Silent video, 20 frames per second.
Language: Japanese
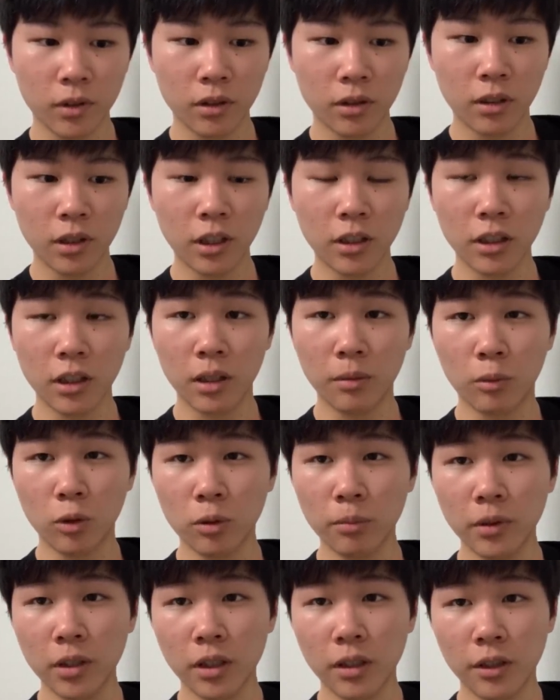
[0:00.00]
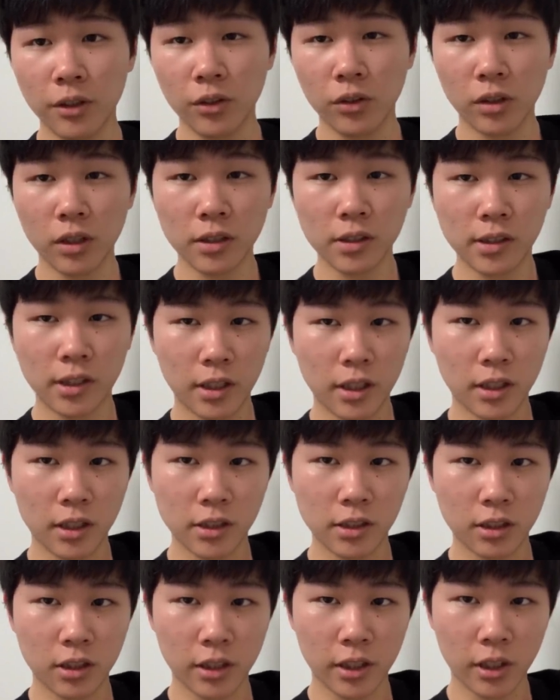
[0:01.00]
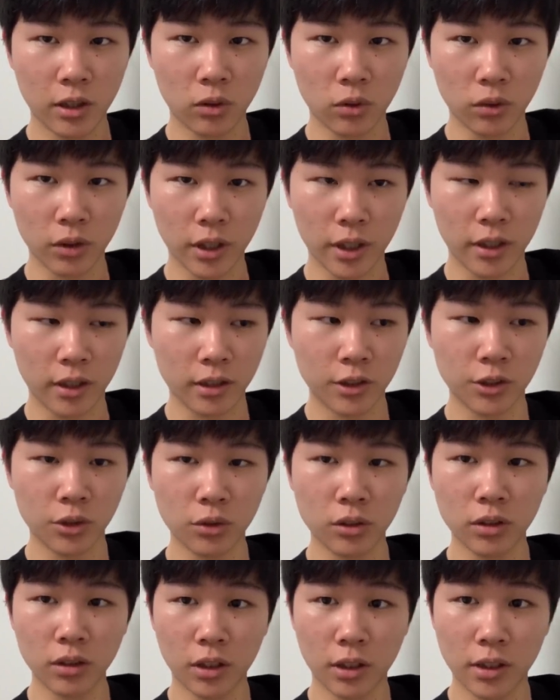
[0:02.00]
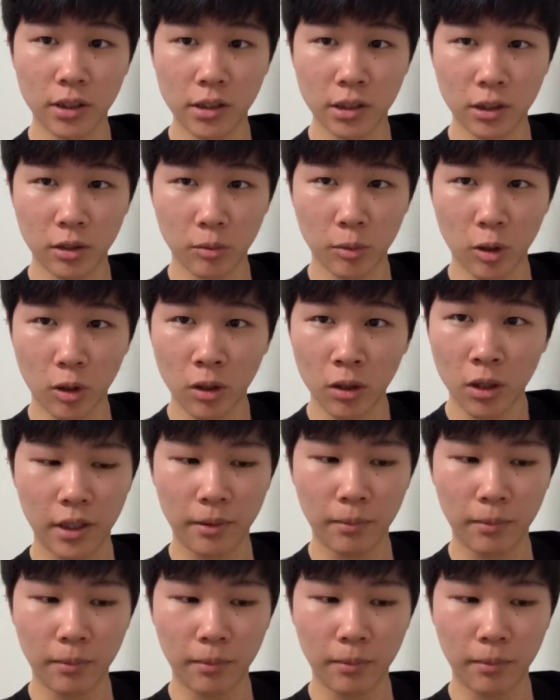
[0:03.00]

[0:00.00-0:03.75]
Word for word: なんでね、僕みたいな留学生からしたら結構ね、ショックなんですけども、